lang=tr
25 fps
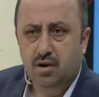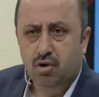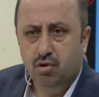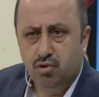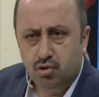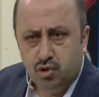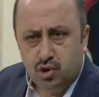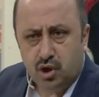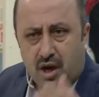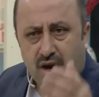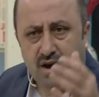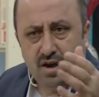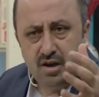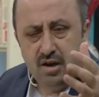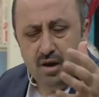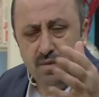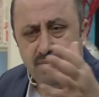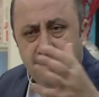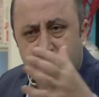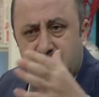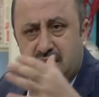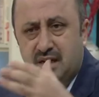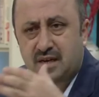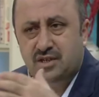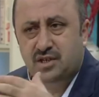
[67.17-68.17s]
Huza
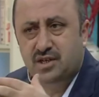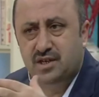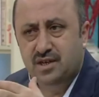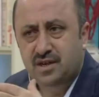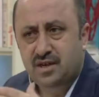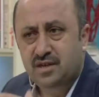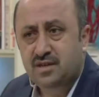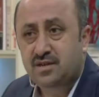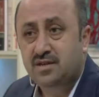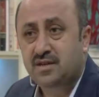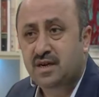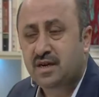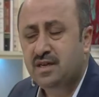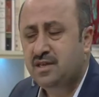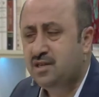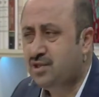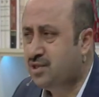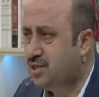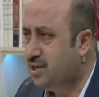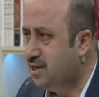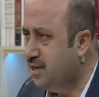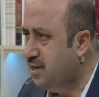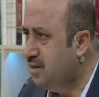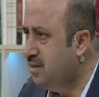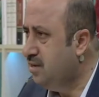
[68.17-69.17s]
kabilesinin
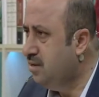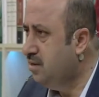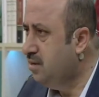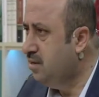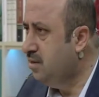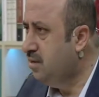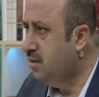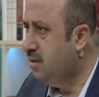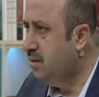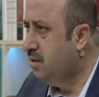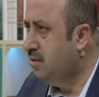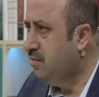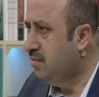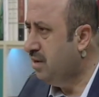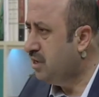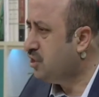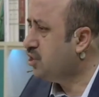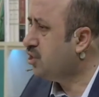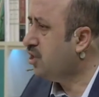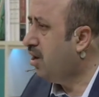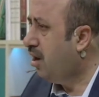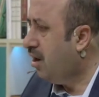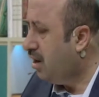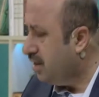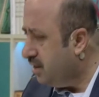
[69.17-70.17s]
reisi ve
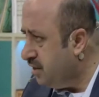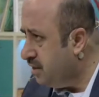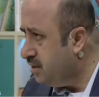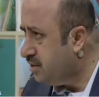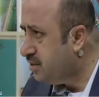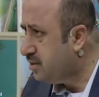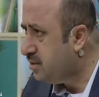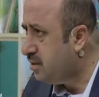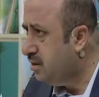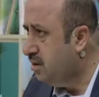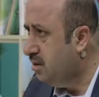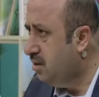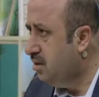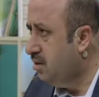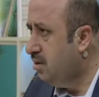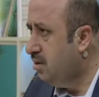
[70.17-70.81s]
şair